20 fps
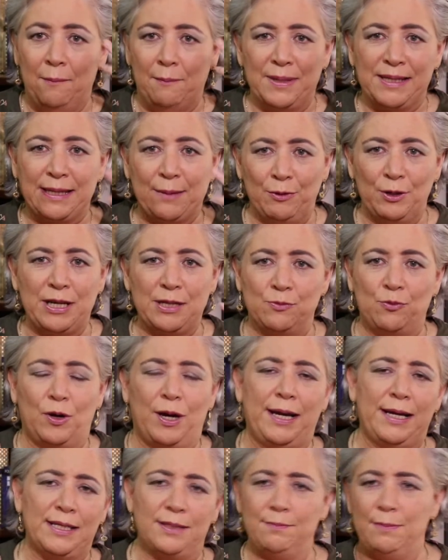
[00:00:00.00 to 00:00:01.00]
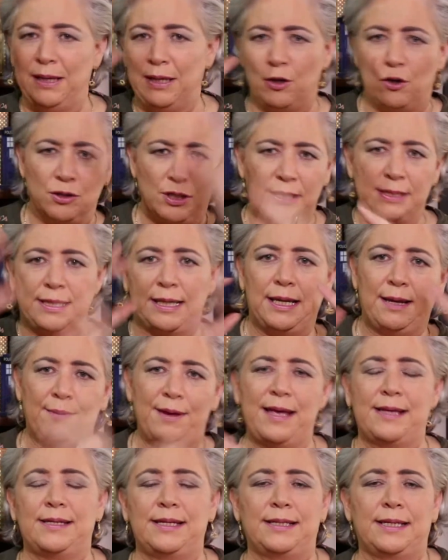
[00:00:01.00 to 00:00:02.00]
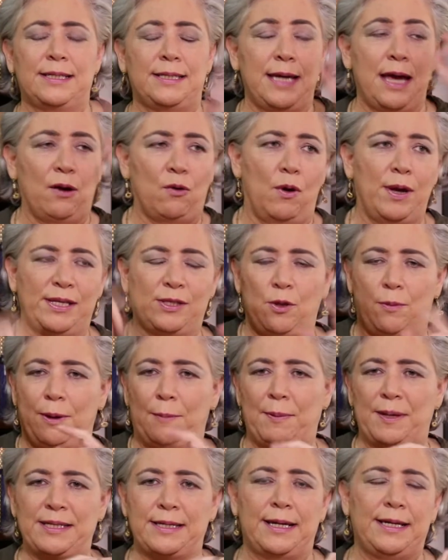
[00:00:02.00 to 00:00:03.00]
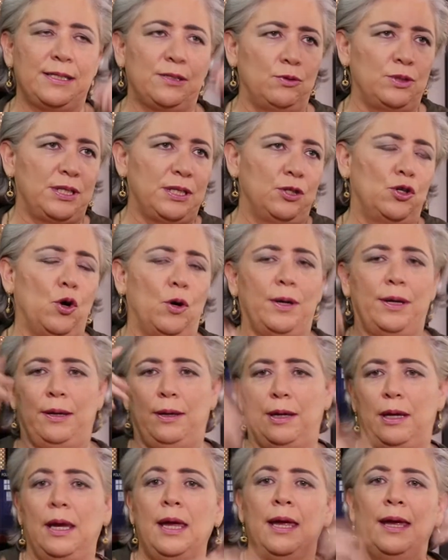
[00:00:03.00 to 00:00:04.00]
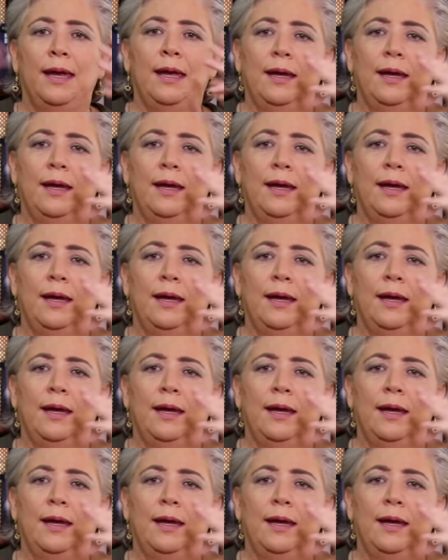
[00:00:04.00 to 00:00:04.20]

pensamos las mujeres, mil cosas a la vez, es que si hago esto va a pasar esto y si no, y,